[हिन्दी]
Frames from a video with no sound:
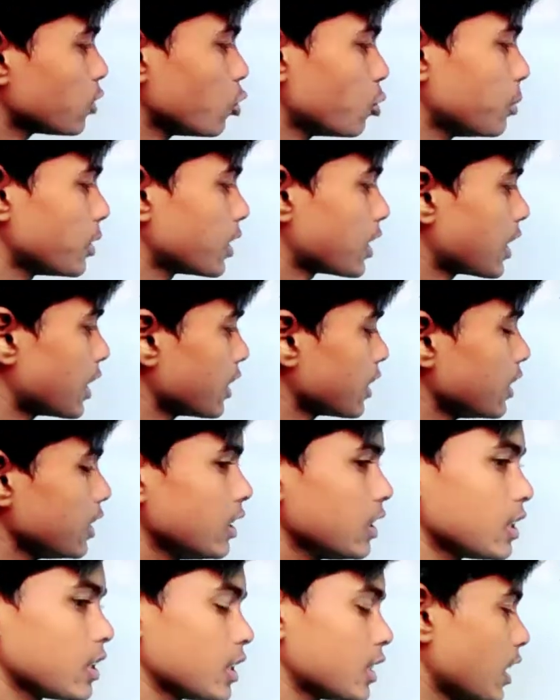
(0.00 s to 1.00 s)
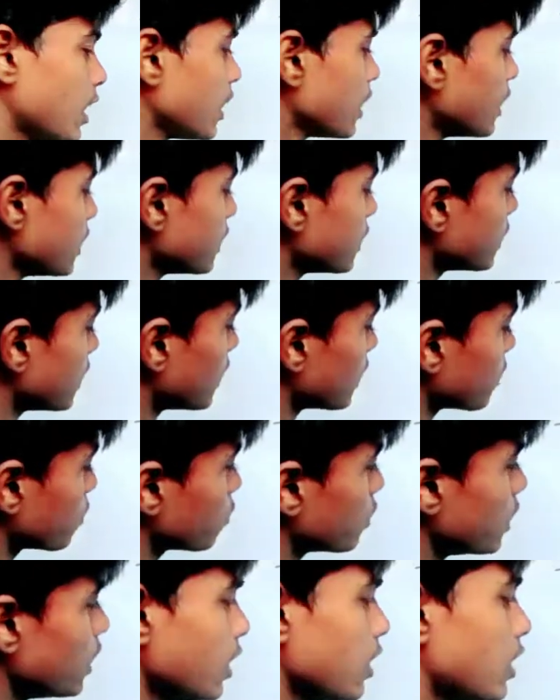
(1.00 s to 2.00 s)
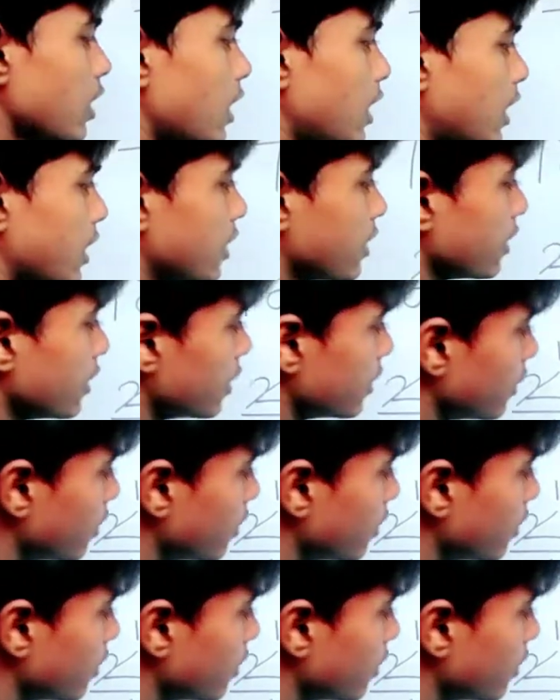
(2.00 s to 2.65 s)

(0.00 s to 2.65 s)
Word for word: दो में कराएंगे कितना आएगा चार दूना आठ